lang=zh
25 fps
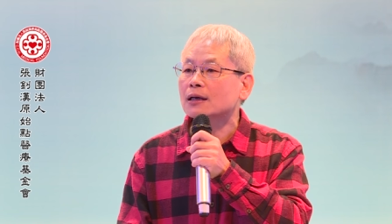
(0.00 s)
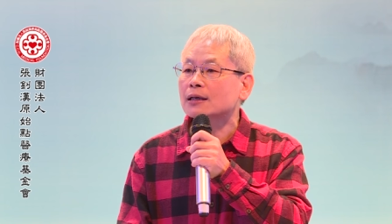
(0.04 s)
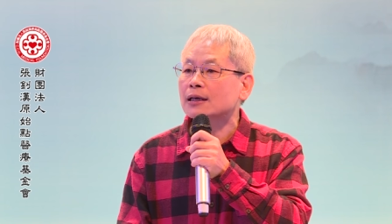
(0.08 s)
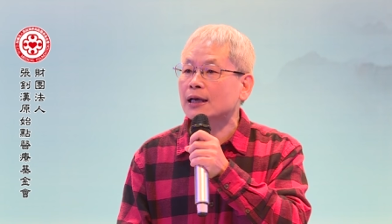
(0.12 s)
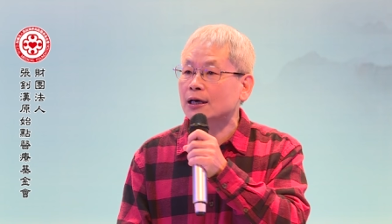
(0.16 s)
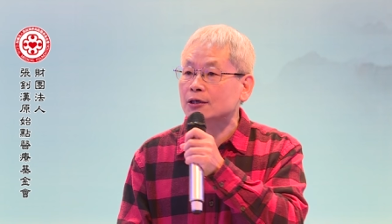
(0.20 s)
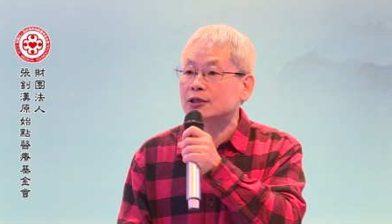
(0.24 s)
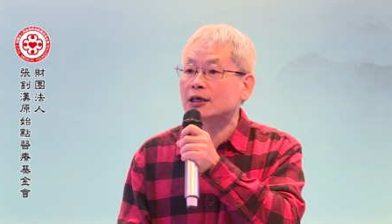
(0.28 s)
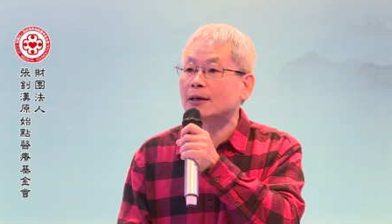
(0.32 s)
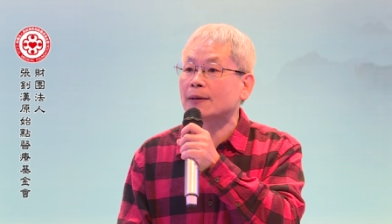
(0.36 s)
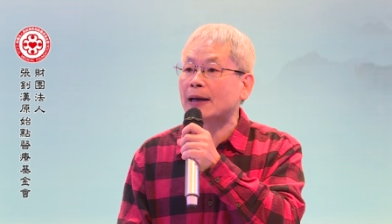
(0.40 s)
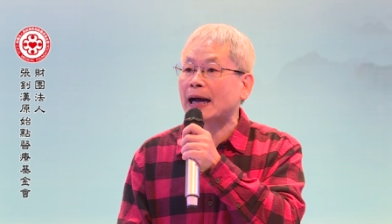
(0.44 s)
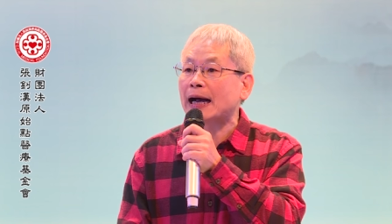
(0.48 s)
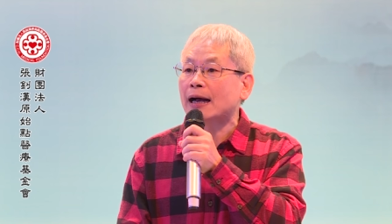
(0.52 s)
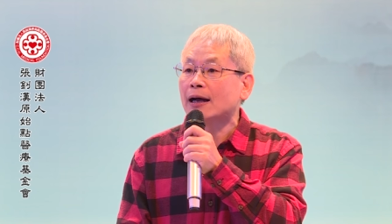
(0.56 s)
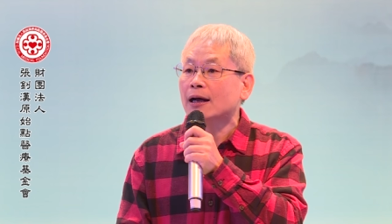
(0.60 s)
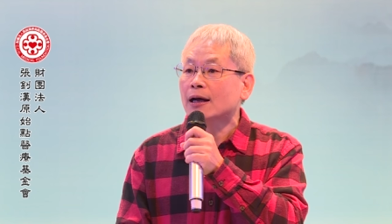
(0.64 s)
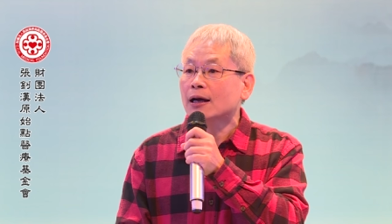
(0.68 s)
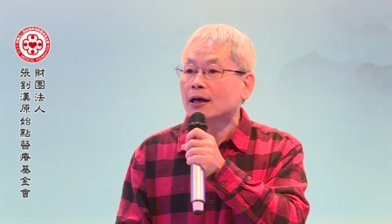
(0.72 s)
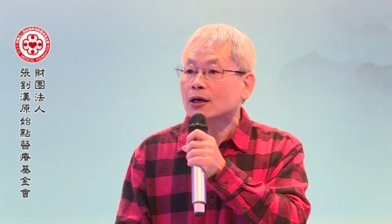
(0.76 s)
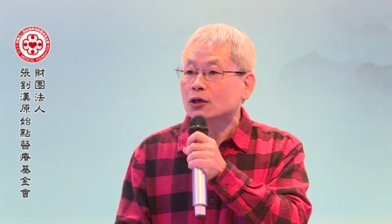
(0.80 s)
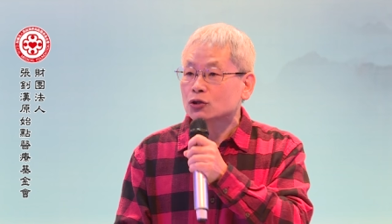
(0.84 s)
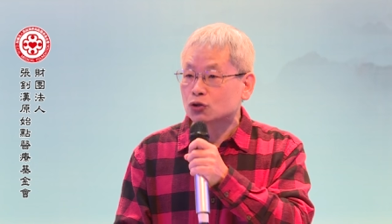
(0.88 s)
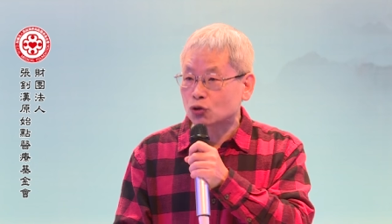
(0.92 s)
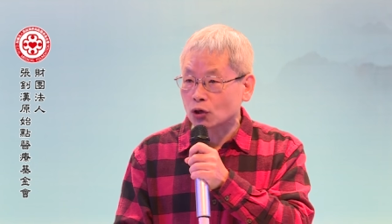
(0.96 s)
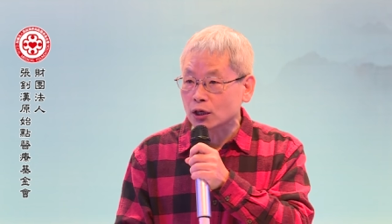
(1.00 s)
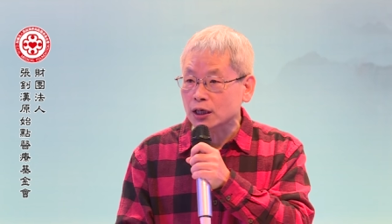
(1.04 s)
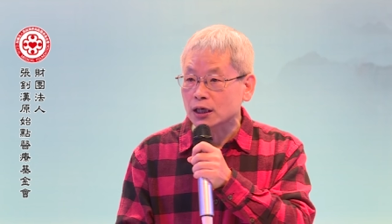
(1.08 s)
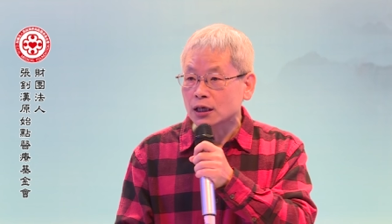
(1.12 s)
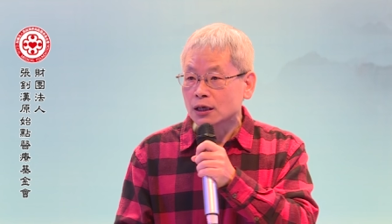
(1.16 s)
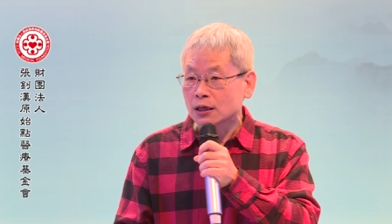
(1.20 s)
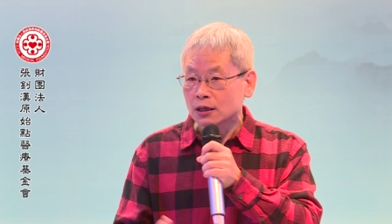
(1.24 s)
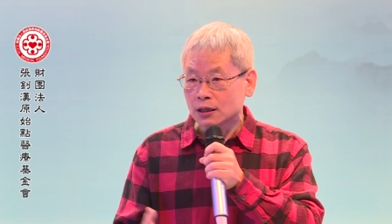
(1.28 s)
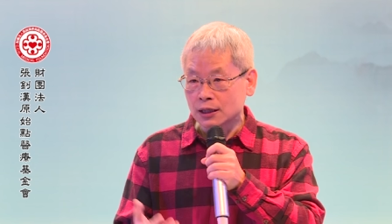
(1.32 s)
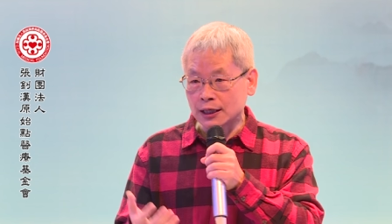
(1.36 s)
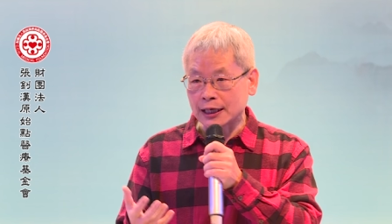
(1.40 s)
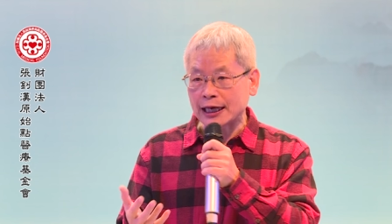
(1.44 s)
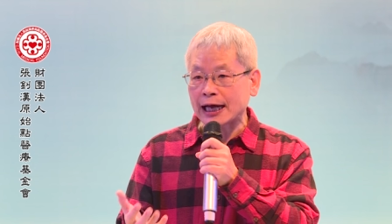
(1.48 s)
了解吧？所以
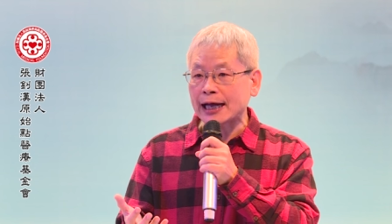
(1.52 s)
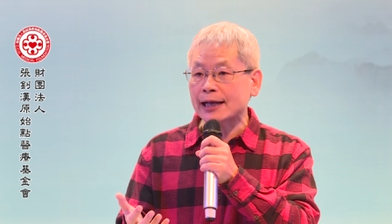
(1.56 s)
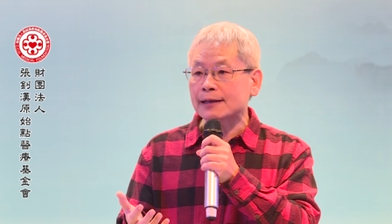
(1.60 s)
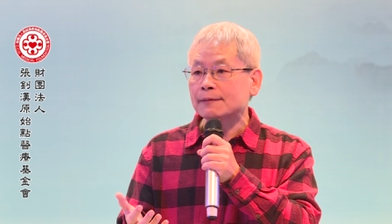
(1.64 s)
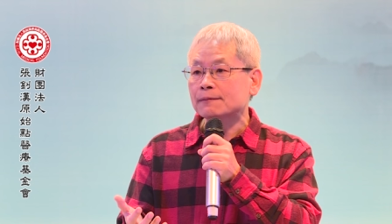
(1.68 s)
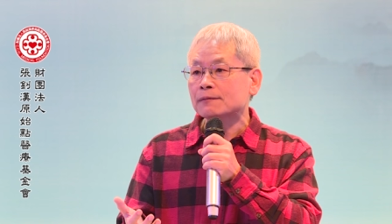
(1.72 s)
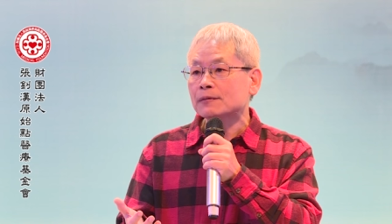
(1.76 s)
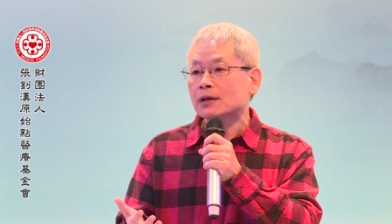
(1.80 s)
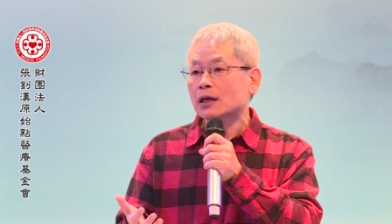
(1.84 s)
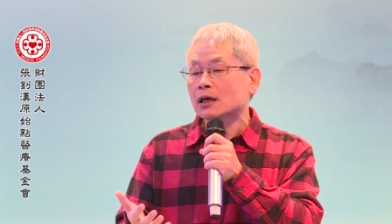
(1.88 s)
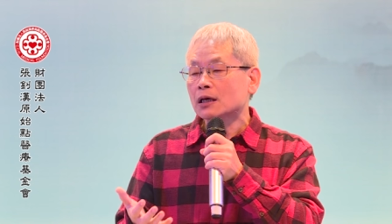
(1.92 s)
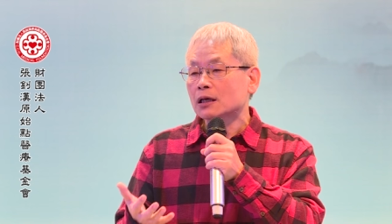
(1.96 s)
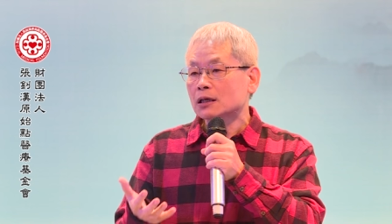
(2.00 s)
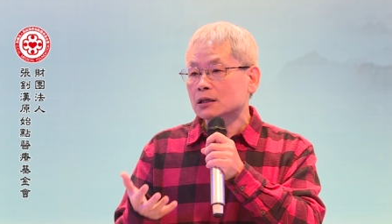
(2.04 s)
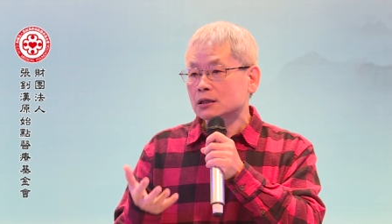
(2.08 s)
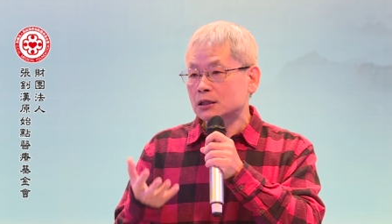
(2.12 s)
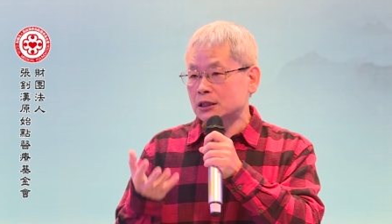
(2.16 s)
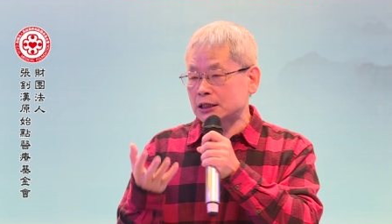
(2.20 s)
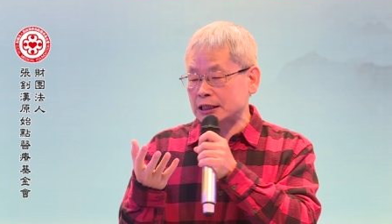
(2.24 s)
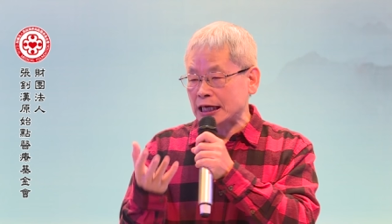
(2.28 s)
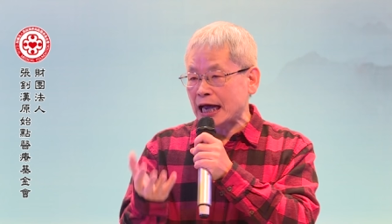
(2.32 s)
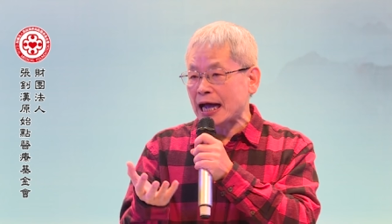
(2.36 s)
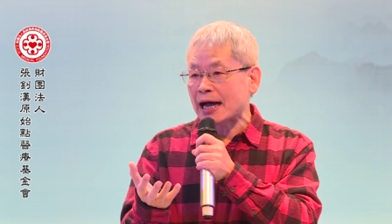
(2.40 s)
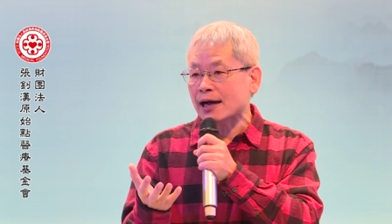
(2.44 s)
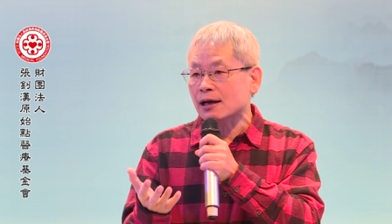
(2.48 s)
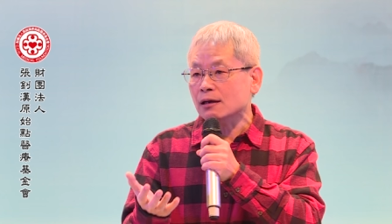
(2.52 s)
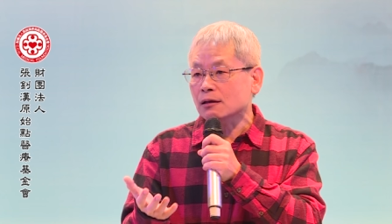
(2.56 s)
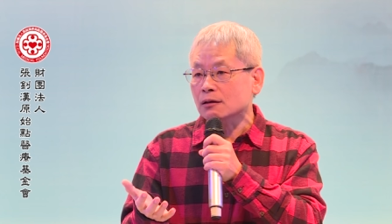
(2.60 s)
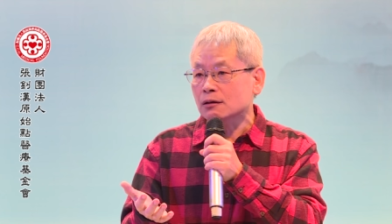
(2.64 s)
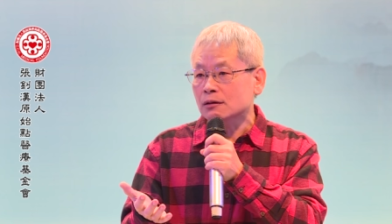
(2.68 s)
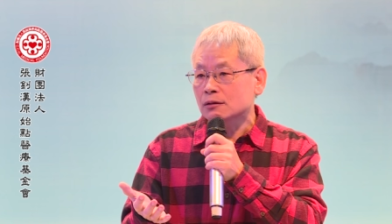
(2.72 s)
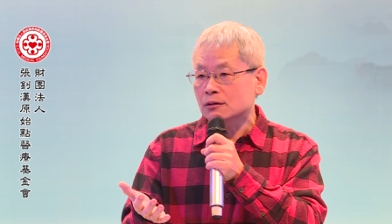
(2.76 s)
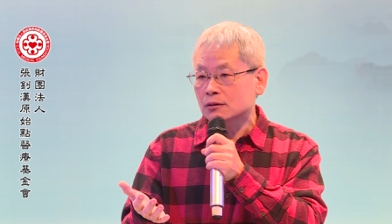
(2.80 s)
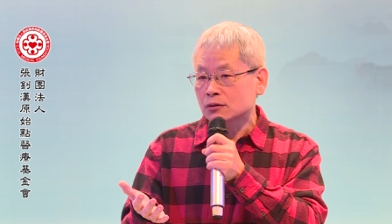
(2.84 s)
你看，姜